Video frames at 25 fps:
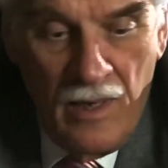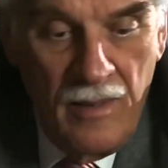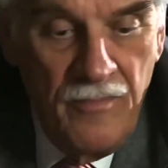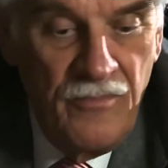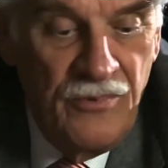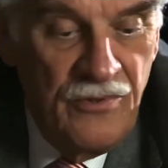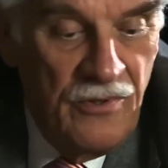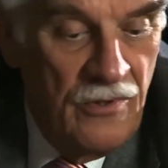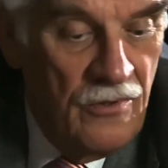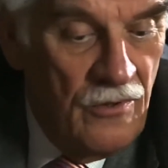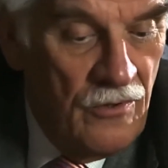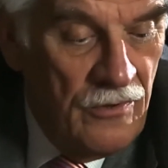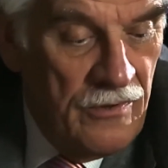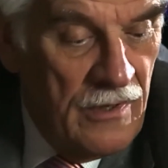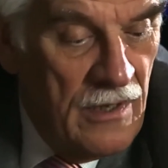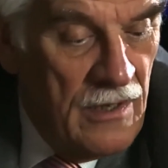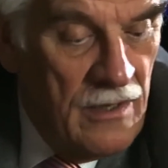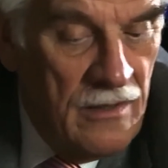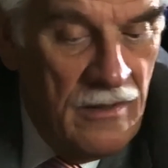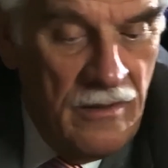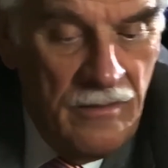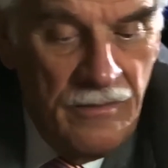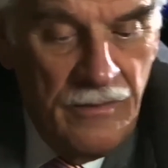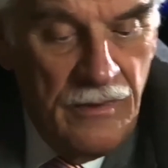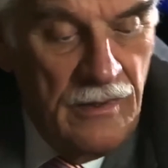Times, you know,
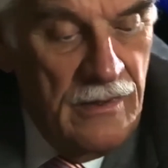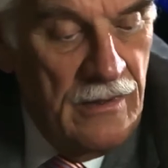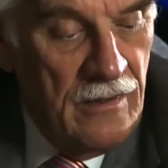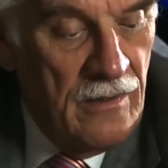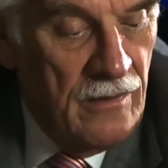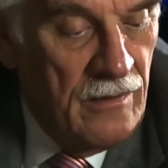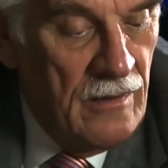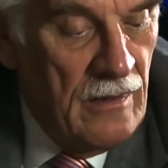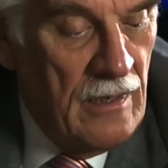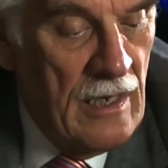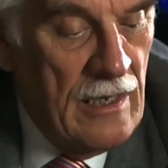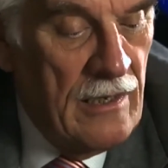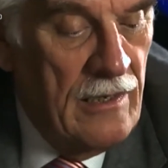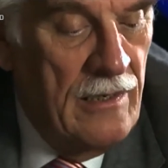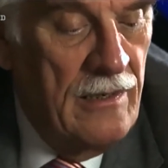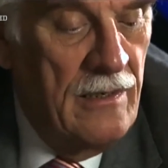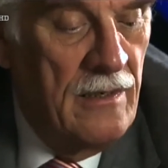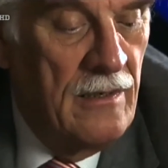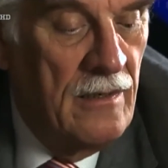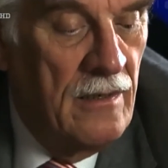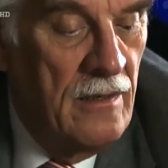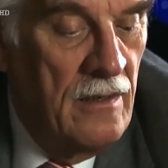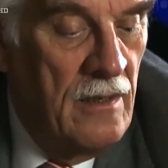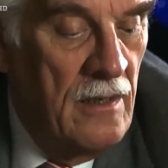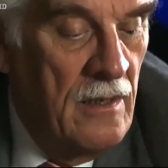they are here, like
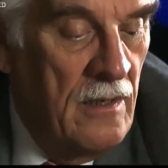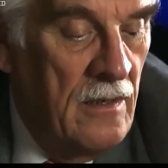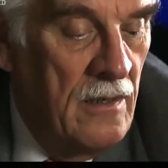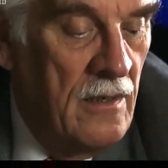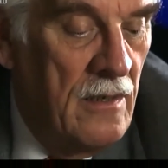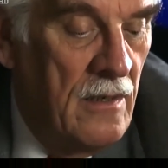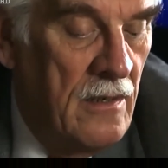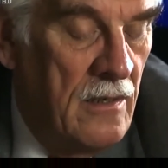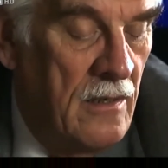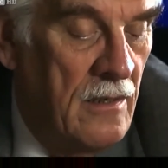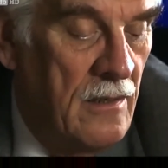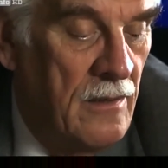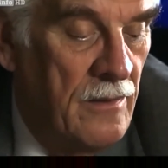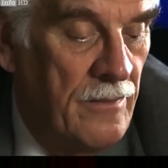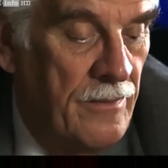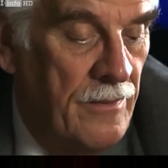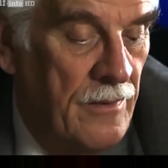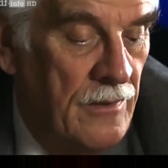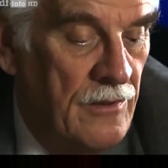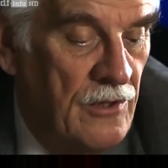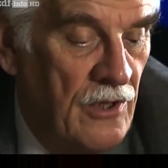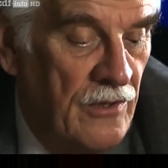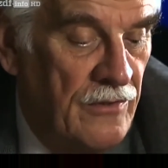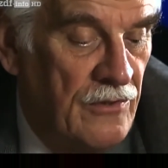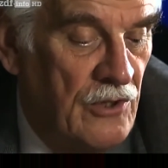here damit die